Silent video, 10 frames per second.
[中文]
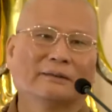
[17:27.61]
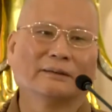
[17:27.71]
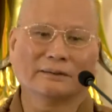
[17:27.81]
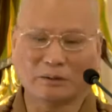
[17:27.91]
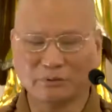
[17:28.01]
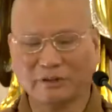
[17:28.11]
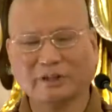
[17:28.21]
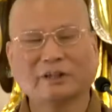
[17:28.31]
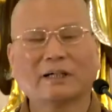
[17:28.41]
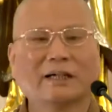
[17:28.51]
啊，才不会
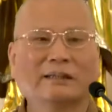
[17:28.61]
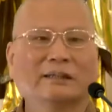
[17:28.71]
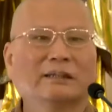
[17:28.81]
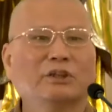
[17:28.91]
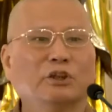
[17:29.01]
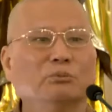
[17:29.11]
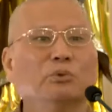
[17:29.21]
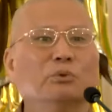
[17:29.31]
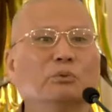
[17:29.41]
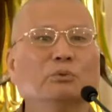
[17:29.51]
离开这个题
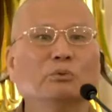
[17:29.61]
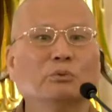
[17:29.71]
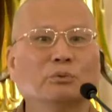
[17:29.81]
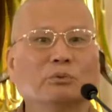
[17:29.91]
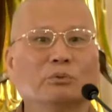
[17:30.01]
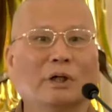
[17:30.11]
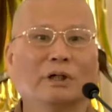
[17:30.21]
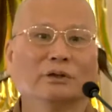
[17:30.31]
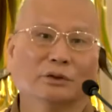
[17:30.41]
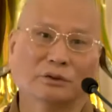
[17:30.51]
目，
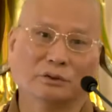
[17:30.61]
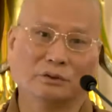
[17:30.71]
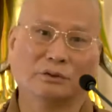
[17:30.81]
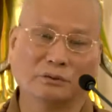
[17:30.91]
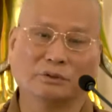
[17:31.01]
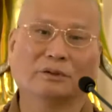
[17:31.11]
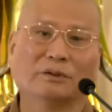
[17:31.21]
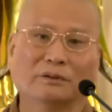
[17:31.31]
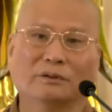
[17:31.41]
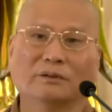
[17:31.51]
啊，就是就
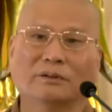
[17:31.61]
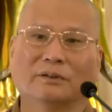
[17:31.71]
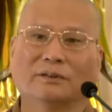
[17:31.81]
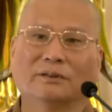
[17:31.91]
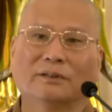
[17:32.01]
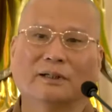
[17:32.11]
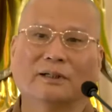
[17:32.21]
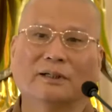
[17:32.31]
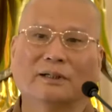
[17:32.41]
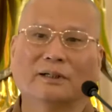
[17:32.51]
会，
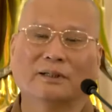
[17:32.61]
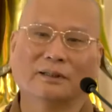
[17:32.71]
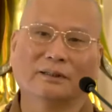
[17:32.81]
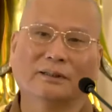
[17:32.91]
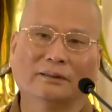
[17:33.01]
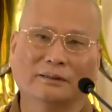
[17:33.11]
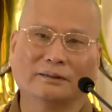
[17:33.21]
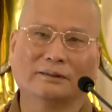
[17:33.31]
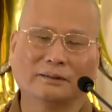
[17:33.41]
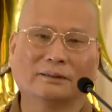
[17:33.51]
啊，啊，
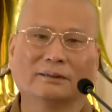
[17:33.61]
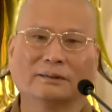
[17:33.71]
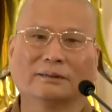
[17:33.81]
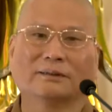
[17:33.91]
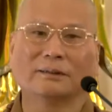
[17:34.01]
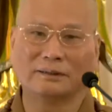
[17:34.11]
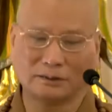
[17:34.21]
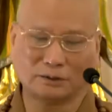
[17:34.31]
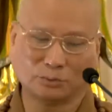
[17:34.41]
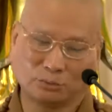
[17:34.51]
这个这个，在这
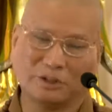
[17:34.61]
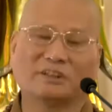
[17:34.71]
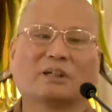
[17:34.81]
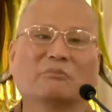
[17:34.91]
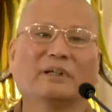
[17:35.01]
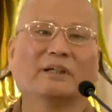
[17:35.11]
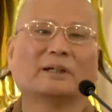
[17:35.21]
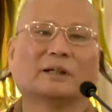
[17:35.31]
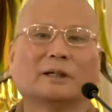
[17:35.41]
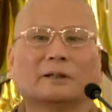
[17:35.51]
个主题上面
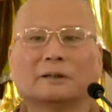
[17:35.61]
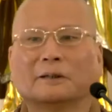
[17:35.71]
啊，